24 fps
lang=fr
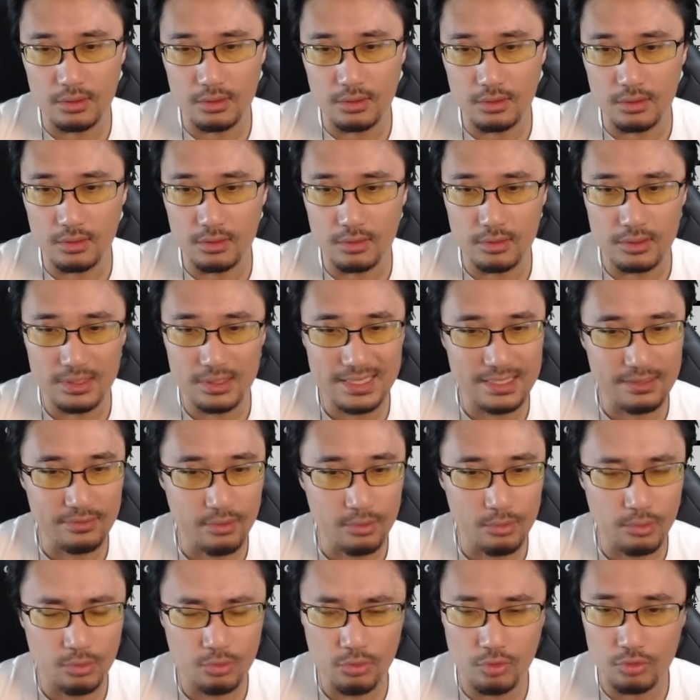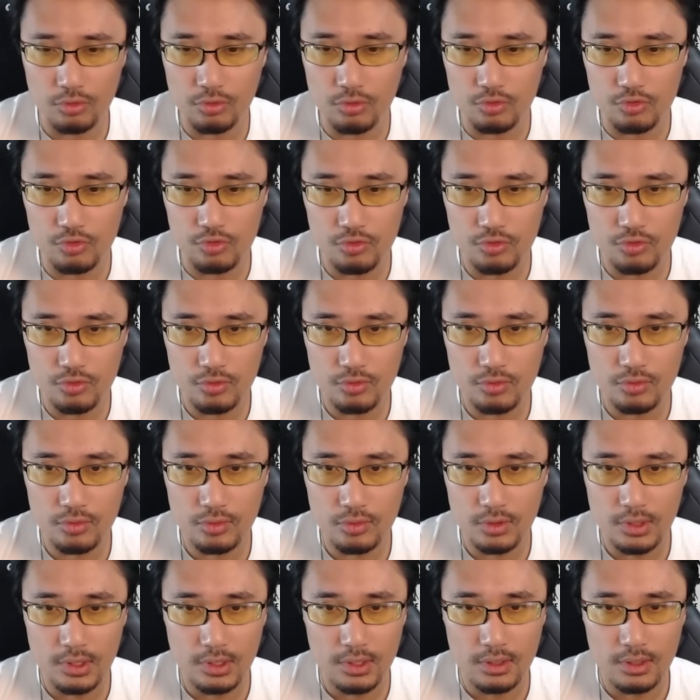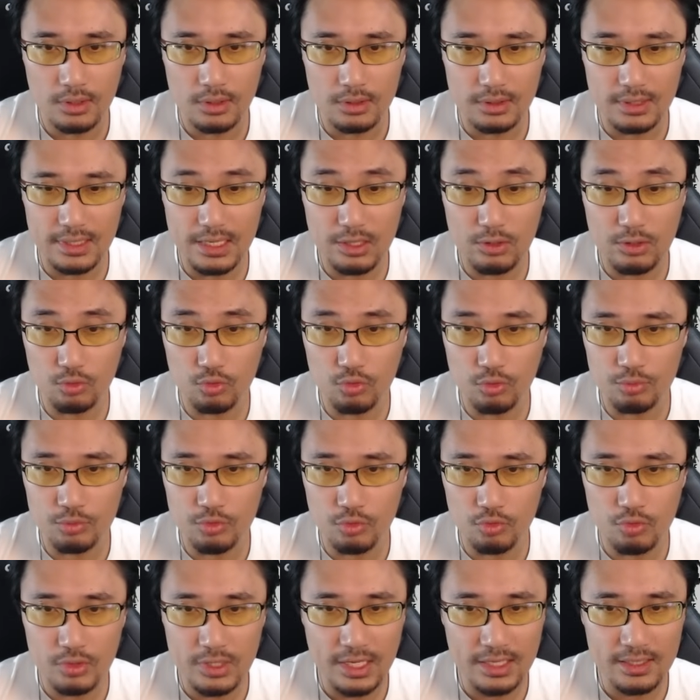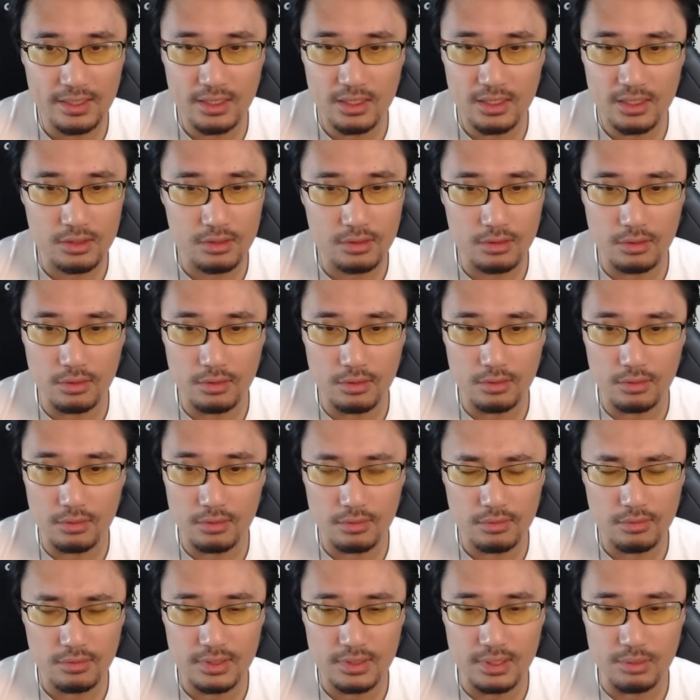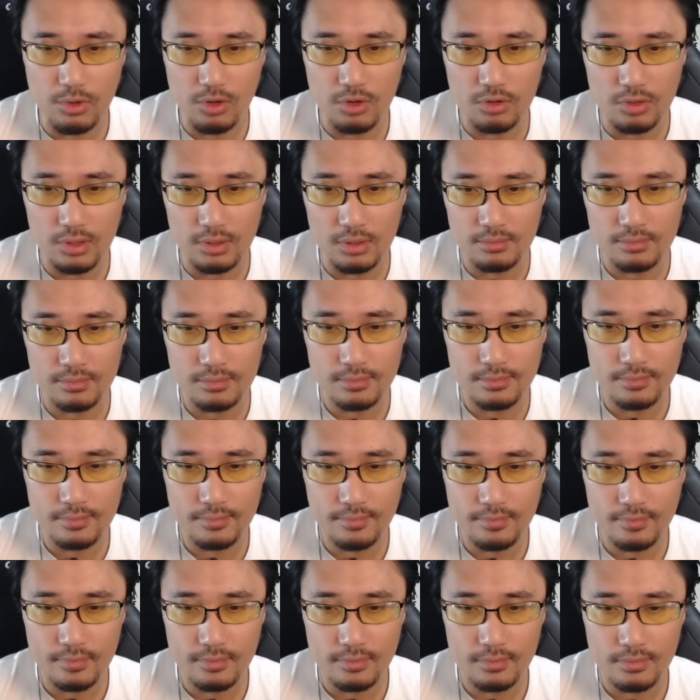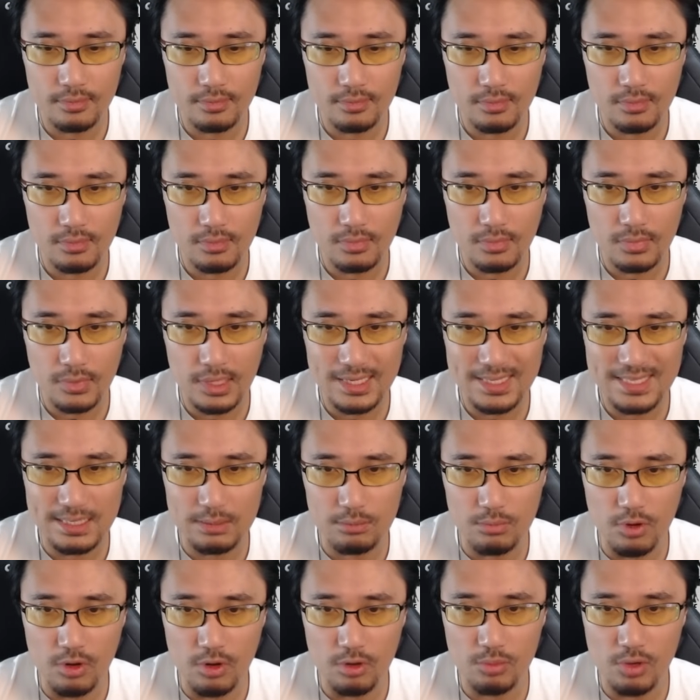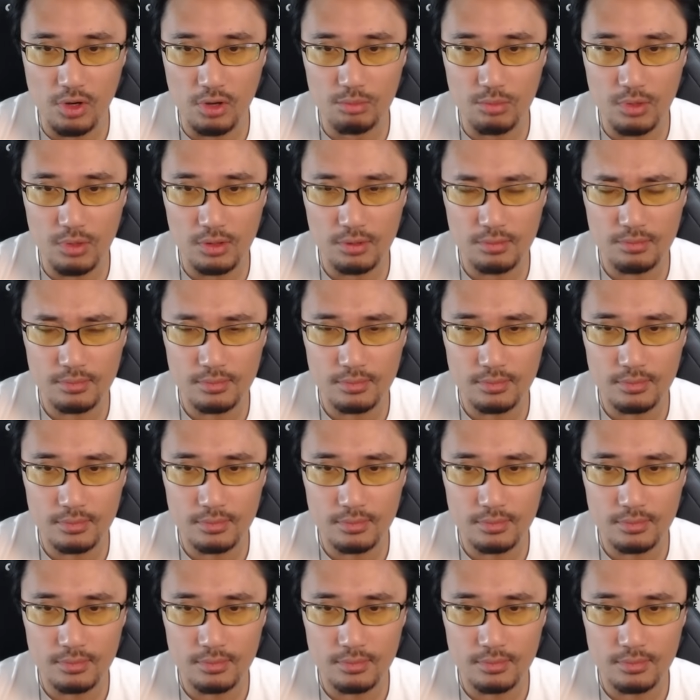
euh, c'est vraiment trop trop juste. Dès qu'on tombe sur du carnage, euh, c'est mort, quoi. C'est mort, mort, mort.